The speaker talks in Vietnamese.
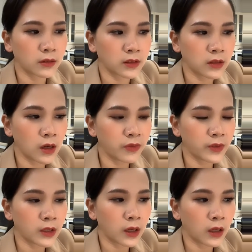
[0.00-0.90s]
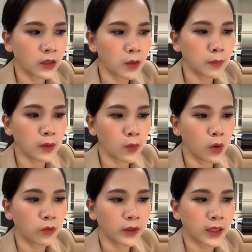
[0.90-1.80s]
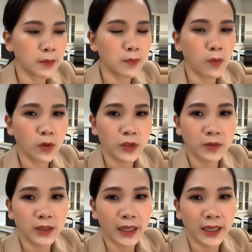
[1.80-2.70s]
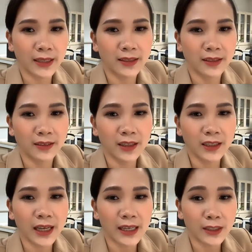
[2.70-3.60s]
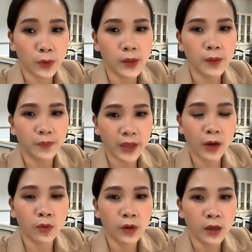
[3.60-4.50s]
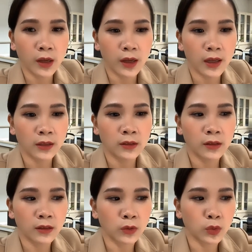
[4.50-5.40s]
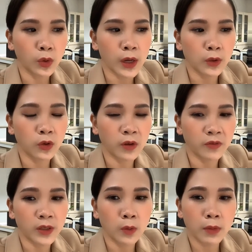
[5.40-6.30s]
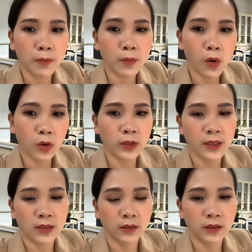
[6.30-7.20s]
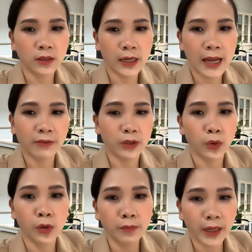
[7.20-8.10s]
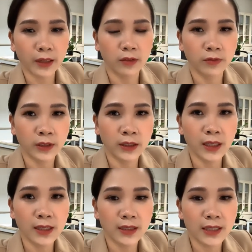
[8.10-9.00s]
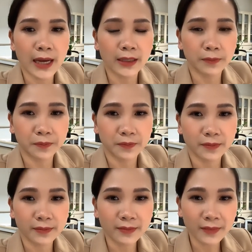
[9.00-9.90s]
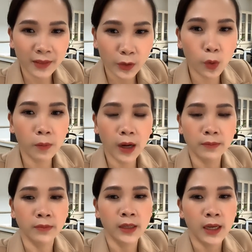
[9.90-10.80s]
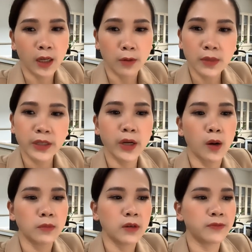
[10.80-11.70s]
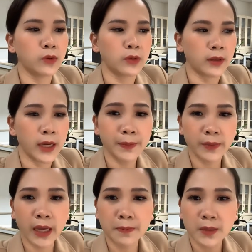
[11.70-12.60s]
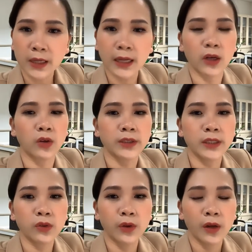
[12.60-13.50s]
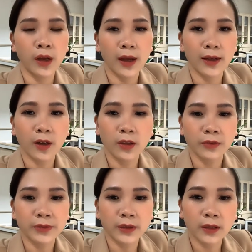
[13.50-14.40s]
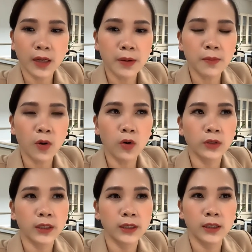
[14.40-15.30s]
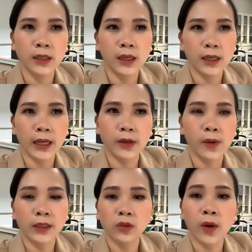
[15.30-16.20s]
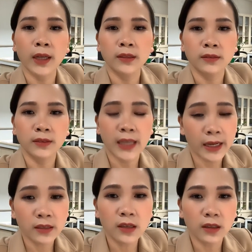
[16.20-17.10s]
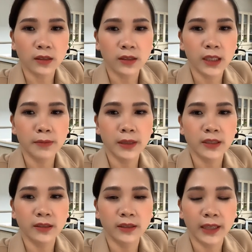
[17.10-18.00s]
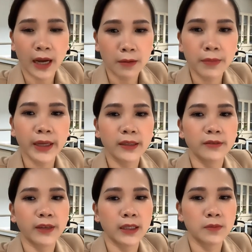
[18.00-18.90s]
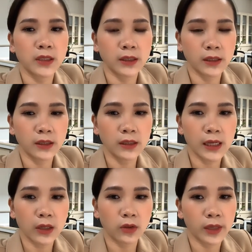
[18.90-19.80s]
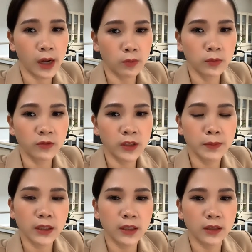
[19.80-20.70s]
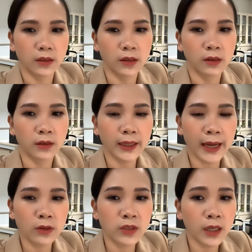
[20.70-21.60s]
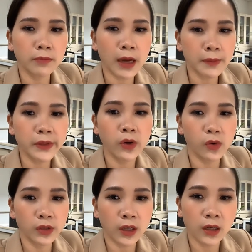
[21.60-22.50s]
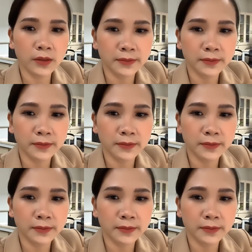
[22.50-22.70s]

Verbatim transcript: giữa phía Đông Bắc Bộ và Tây Bắc Bộ trong những ngày này thì thời tiết khá là đối lập nhau. Ở thủ đô Hà Nội và phía Đông Bắc Bộ thì dường như là đang phải đối mặt với tình trạng nồm ẩm, có mưa nhỏ, mưa phùn, lép nhép rất là khó chịu. Còn ở phía Tây Bắc Bộ thì lại hoàn toàn trái ngược khi mà trời nắng mạnh và thậm chí là còn nóng với mức nhiệt cao trên 30 độ nữa cơ.